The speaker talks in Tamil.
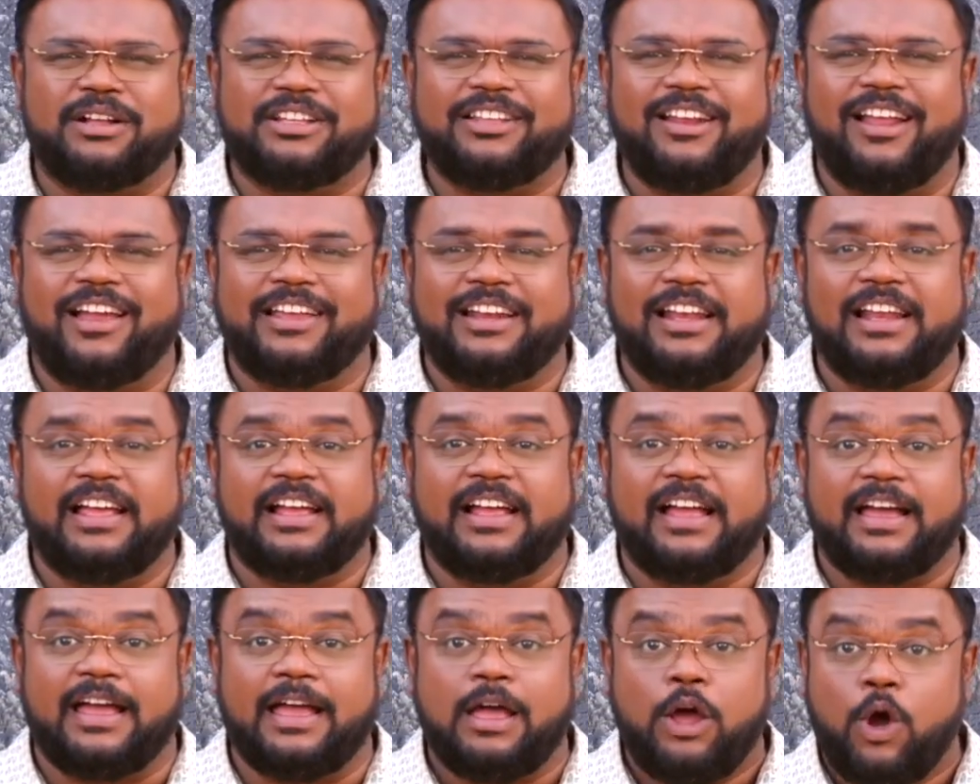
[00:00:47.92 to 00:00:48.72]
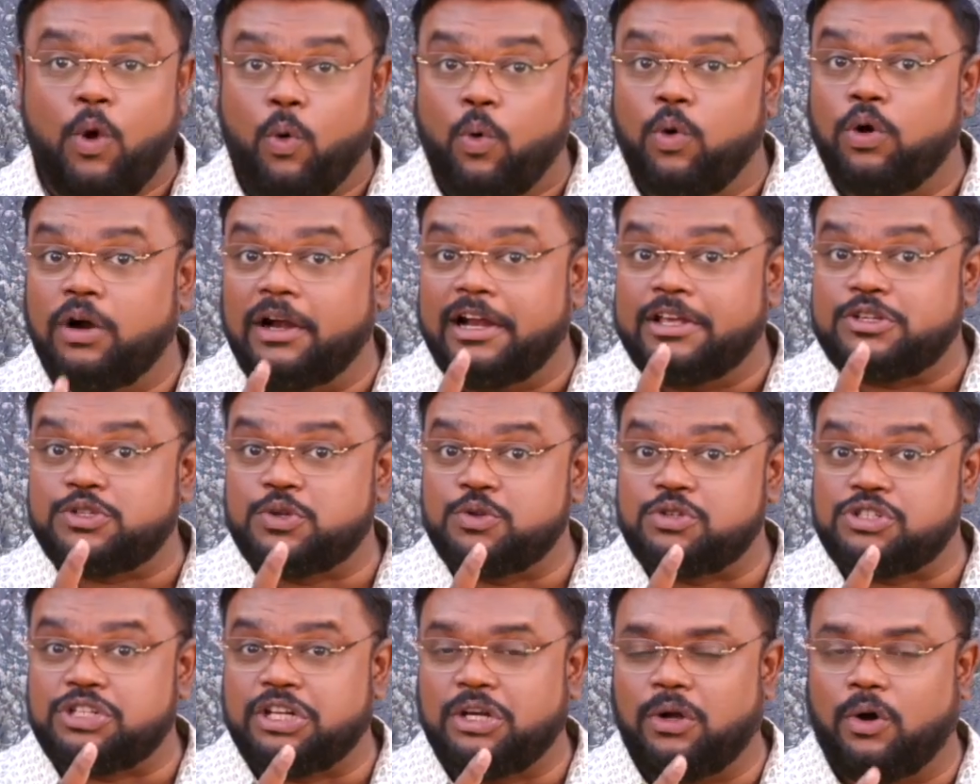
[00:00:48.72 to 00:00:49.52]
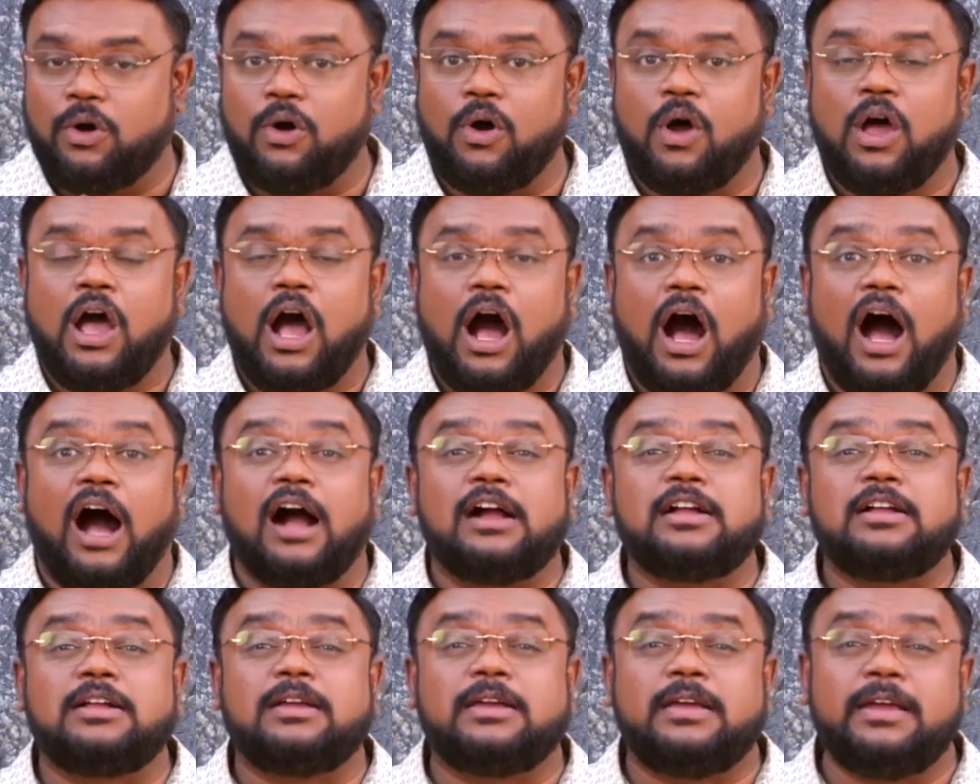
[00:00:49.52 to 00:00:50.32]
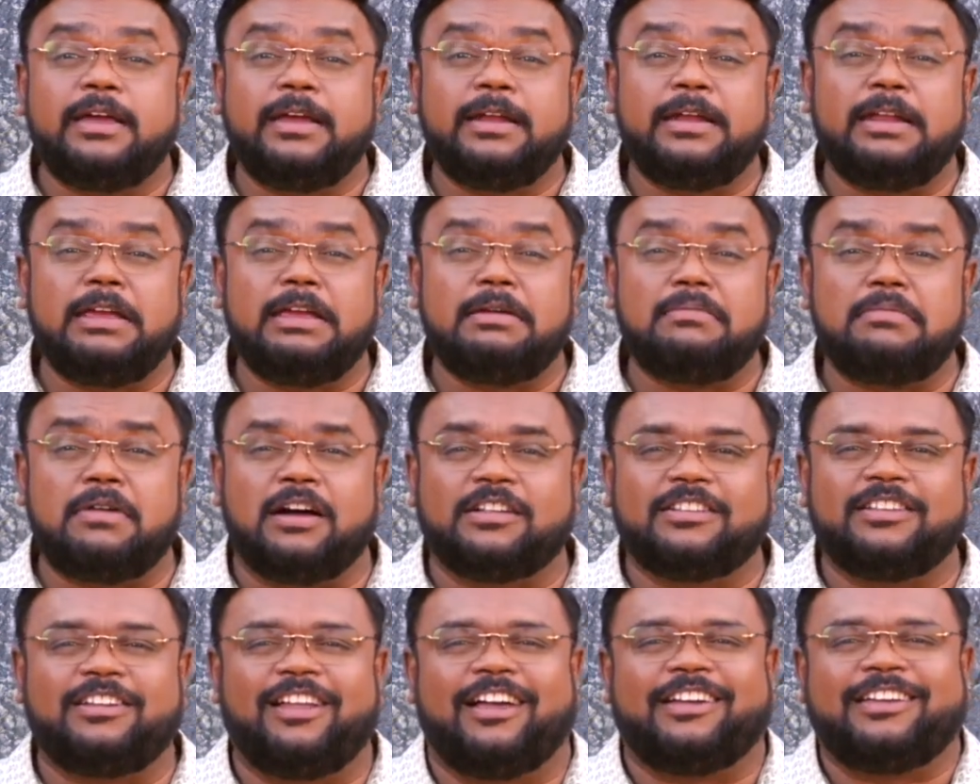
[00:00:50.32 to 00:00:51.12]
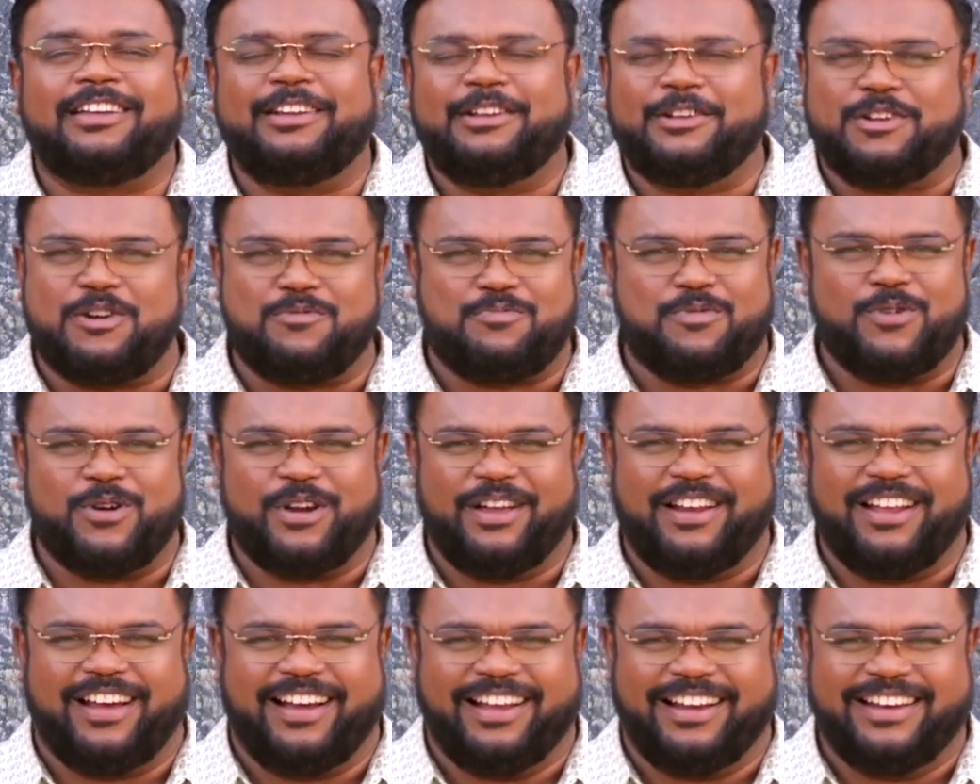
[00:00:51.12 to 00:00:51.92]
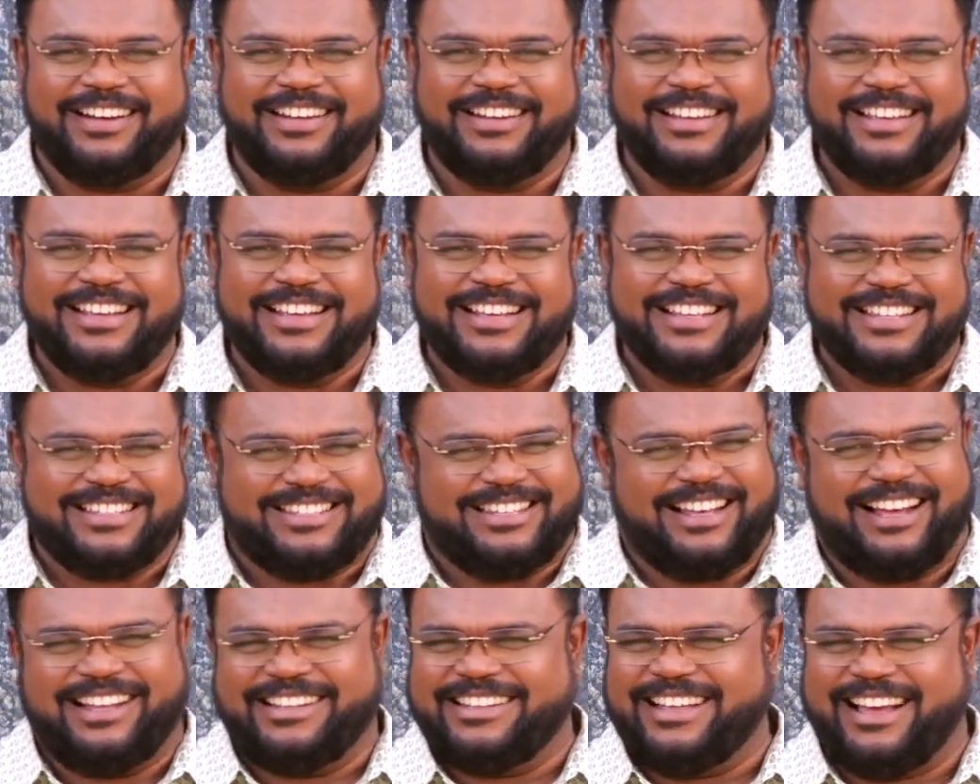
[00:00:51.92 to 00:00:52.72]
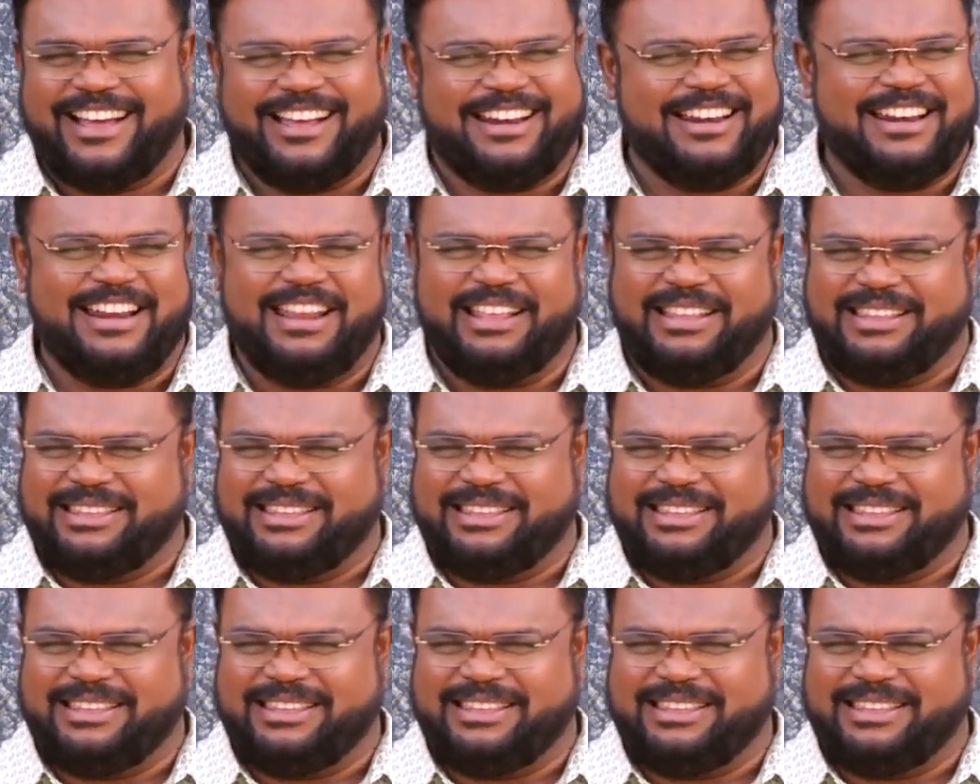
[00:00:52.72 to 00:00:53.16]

மதிலா இல்லைங்க உங்களை சுற்றிலும் அக்கினி மதிலாய் இருக்க போகிறார் சாதாரண